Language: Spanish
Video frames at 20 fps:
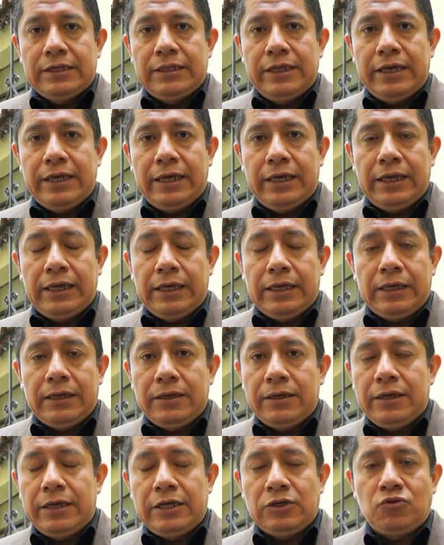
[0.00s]
eh,
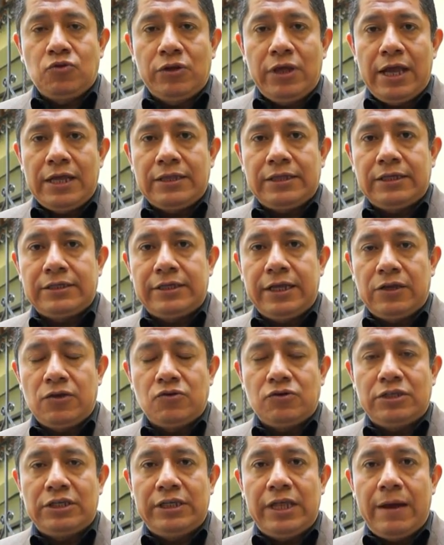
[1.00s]
estudiantes de
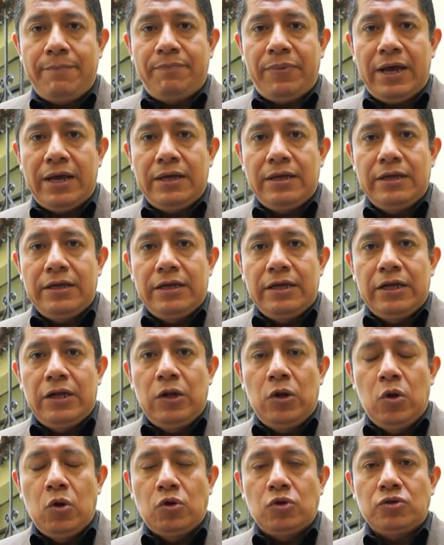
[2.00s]
Ayotzinapa,
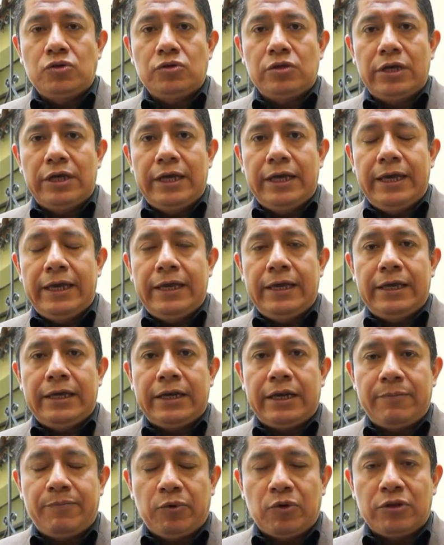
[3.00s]
los eh,
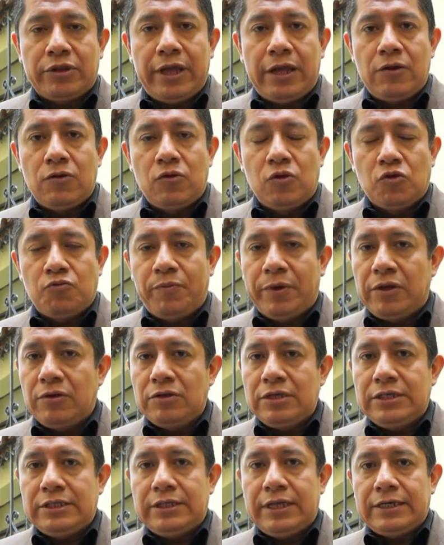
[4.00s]
reporteros, los
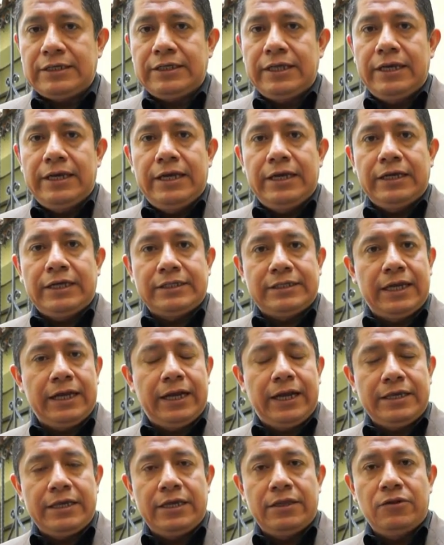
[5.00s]
periodistas que están
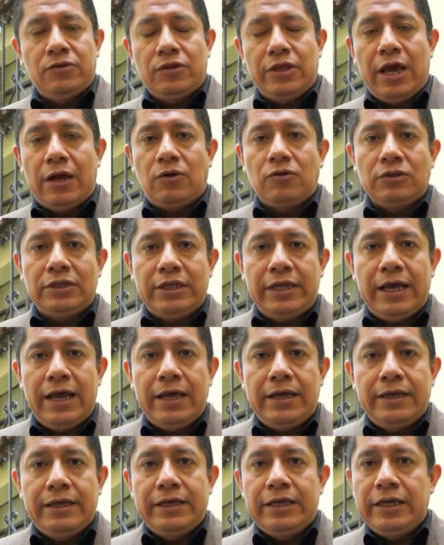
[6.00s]
cayendo día con
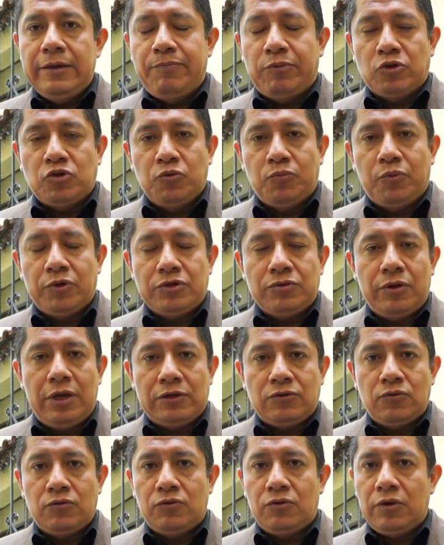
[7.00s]
día y por supuesto el
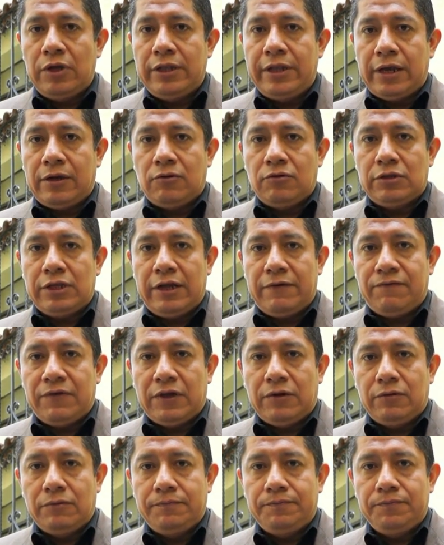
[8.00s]
asunto del
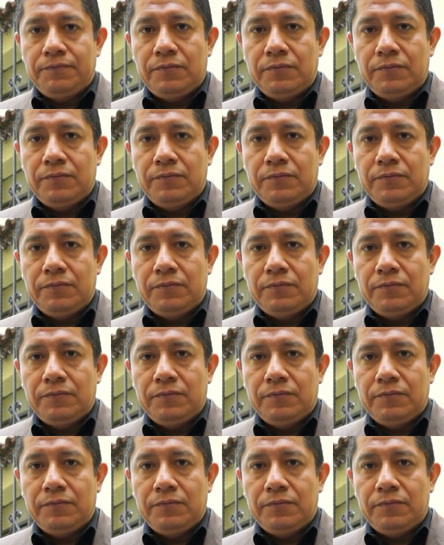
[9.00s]
narcotráfico.